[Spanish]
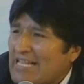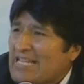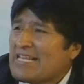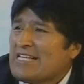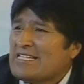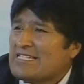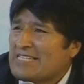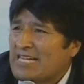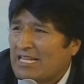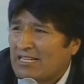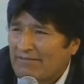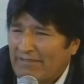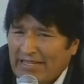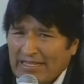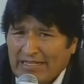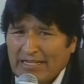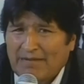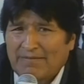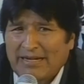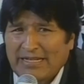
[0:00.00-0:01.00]
Salvar
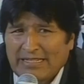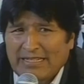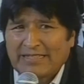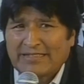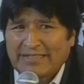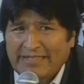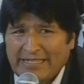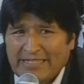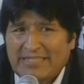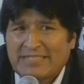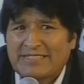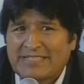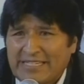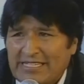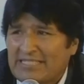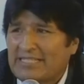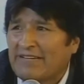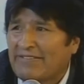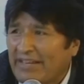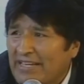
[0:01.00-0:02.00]
la madre tierra sí es
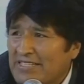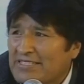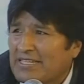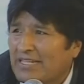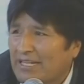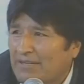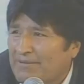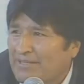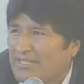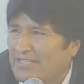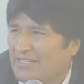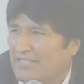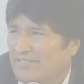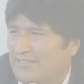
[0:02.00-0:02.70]
defensa de la vida.